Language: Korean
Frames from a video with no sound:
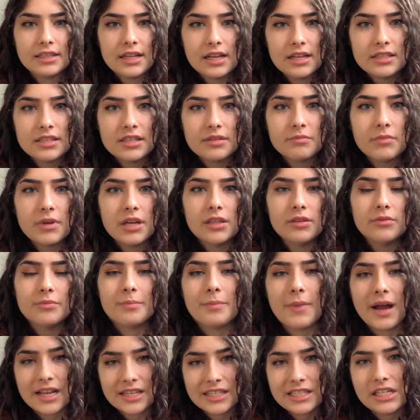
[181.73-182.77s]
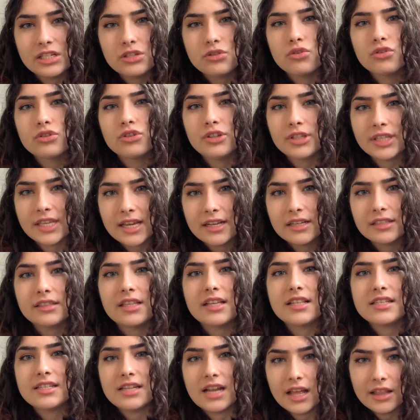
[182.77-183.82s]
하지만 마실 정도
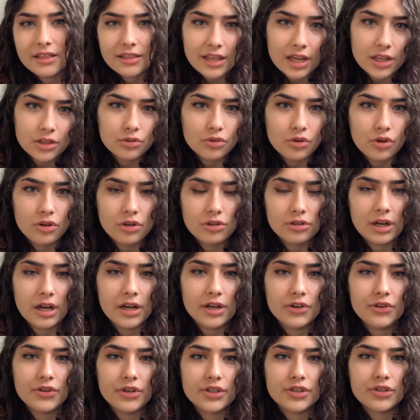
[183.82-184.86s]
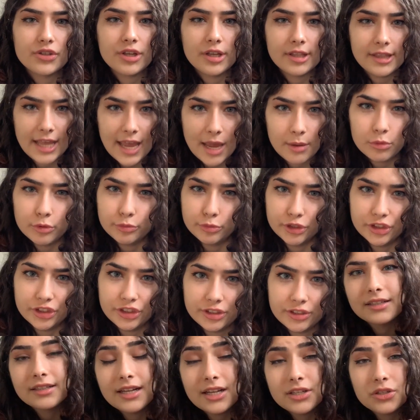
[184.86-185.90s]
깨끗하진 않다는 걸로 알고 있어요 대부분
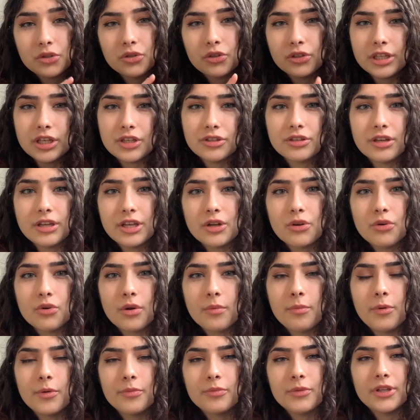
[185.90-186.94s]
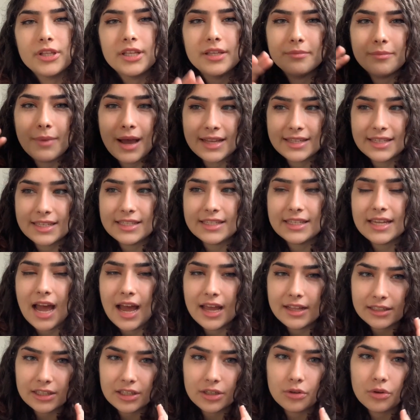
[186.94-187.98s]
그래서 터키에서 이런 거 보면은 마시지
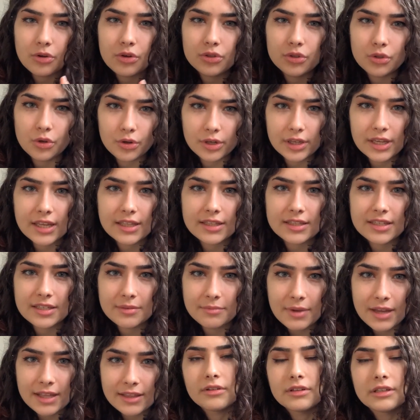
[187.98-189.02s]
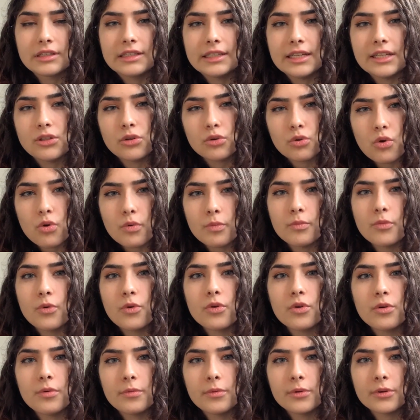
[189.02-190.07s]
않은 거 적겠지만 그래도 꼭
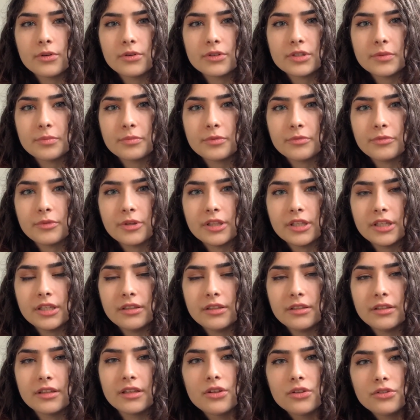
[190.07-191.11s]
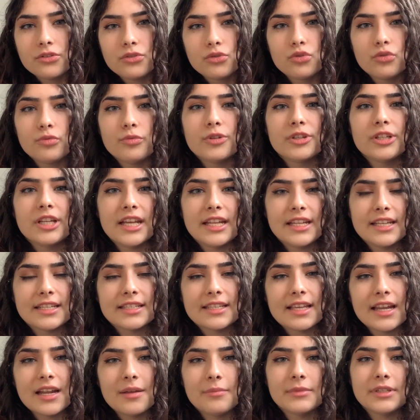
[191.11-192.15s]
먹어보고 싶으면은 주변에 있는
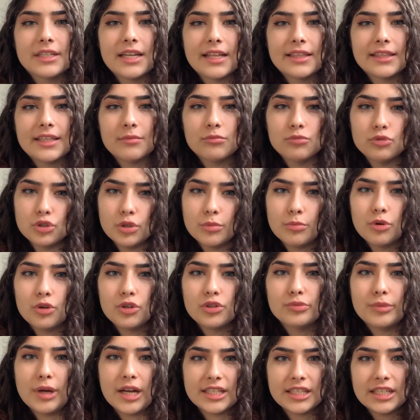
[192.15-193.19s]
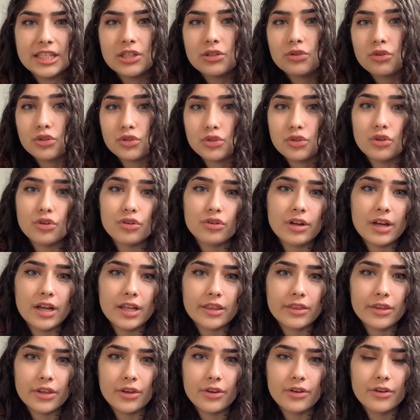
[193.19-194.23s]
사람들한테 물어보고 마시는 거 좋을 것
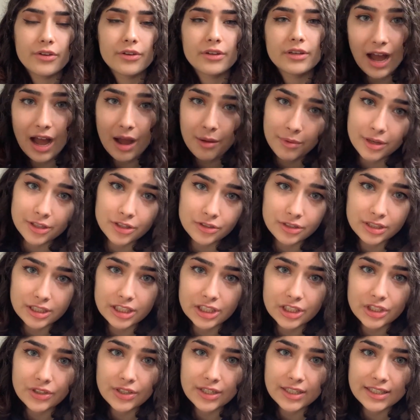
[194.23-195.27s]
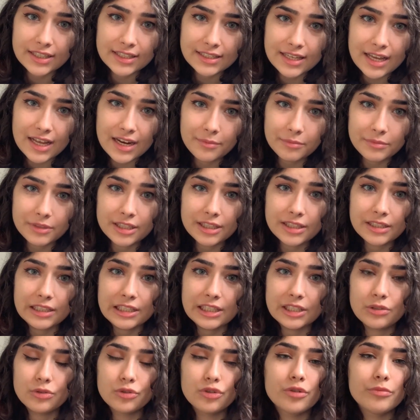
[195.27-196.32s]
같아요 아마도 근처에 있는 사람들은 그
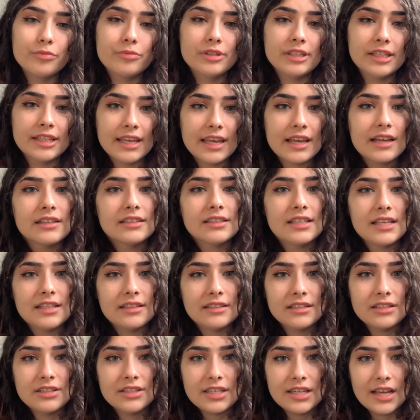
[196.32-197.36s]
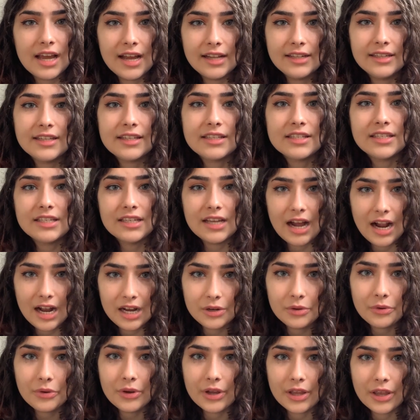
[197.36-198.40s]
수돗물이 깨끗했는지 아닌지
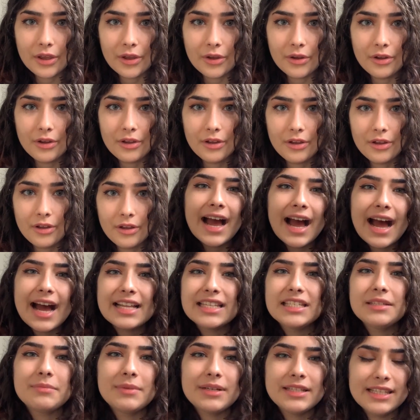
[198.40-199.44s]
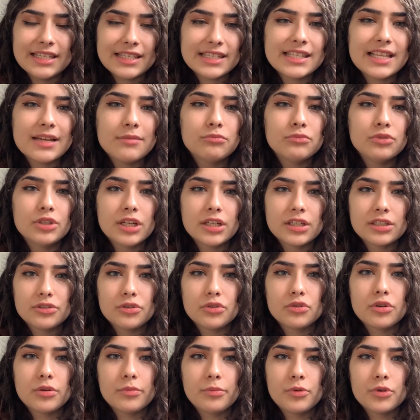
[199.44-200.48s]
알 거예요 하지만 이스탄불에
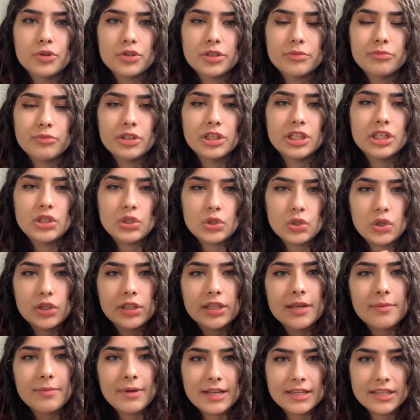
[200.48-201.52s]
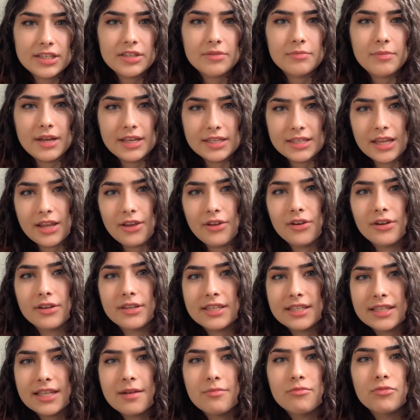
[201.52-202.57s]
그런 거 보시면은 절대 마시지 마세요
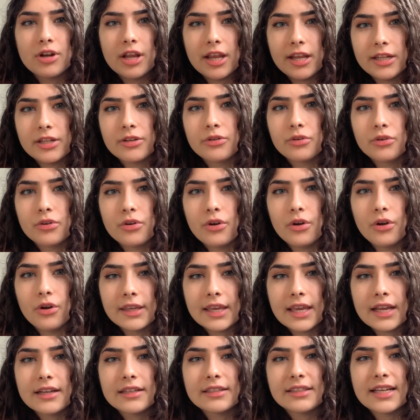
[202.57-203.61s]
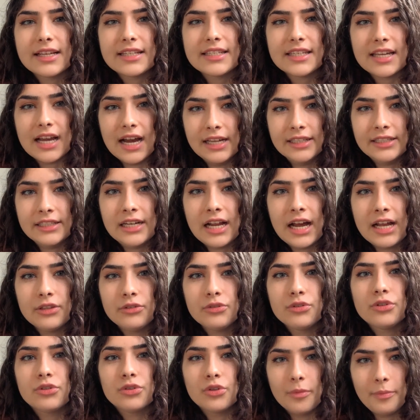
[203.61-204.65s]
이스탄불에 있는 거 깨끗하지 않을
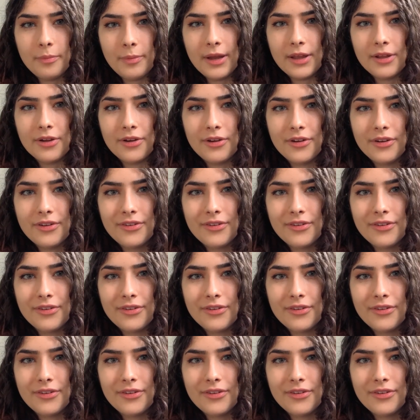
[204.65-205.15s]
확률은 높아요